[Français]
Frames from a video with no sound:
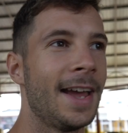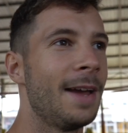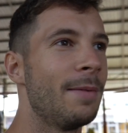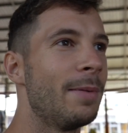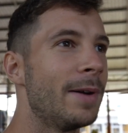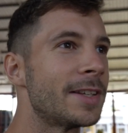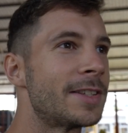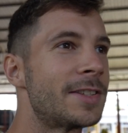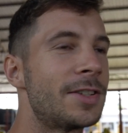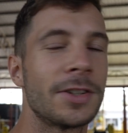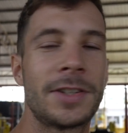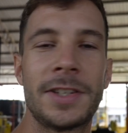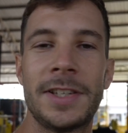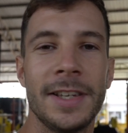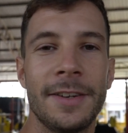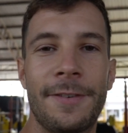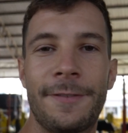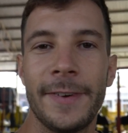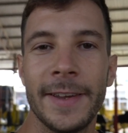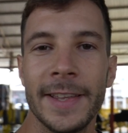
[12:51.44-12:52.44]
Et bah, eh ben, ce
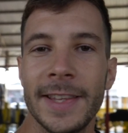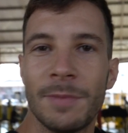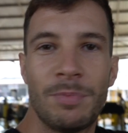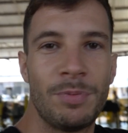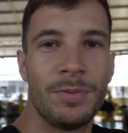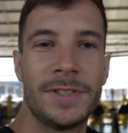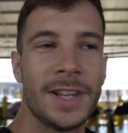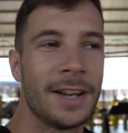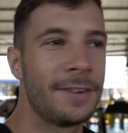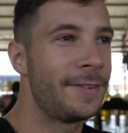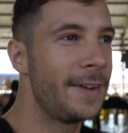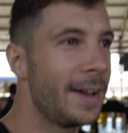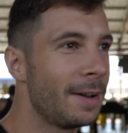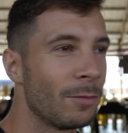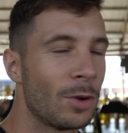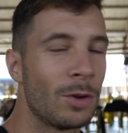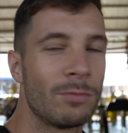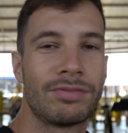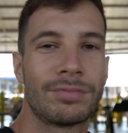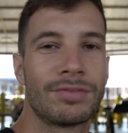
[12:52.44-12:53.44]
qui est fait n'est plus à faire.
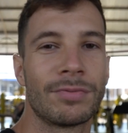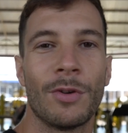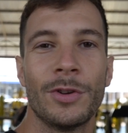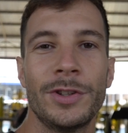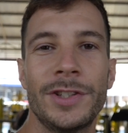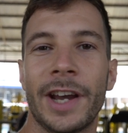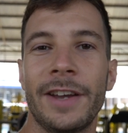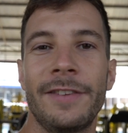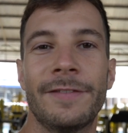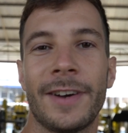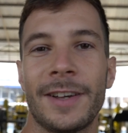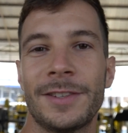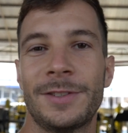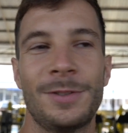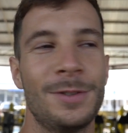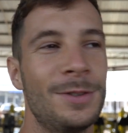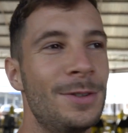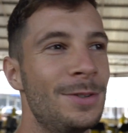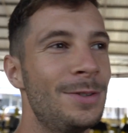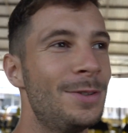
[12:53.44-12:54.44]
On dirait une phrase
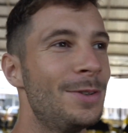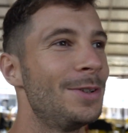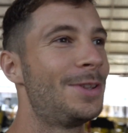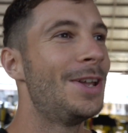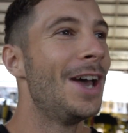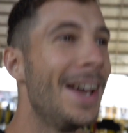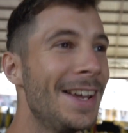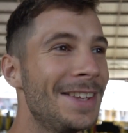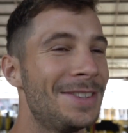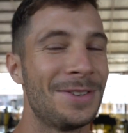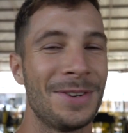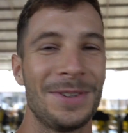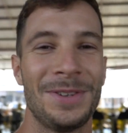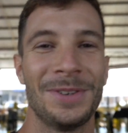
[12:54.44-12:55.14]
de, de,